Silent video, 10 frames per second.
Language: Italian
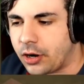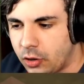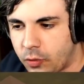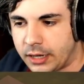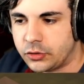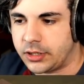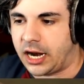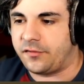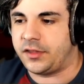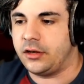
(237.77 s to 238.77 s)
col quarto
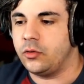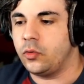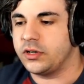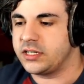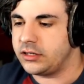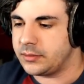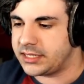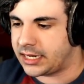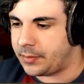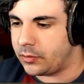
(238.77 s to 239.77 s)
crafting Uh, questa volta mi
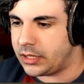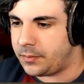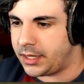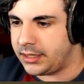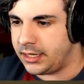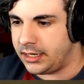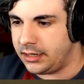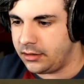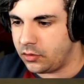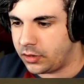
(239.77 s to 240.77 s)
sa che abbiamo dei
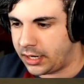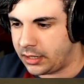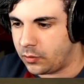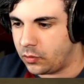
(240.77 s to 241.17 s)
piedini Ok, diamo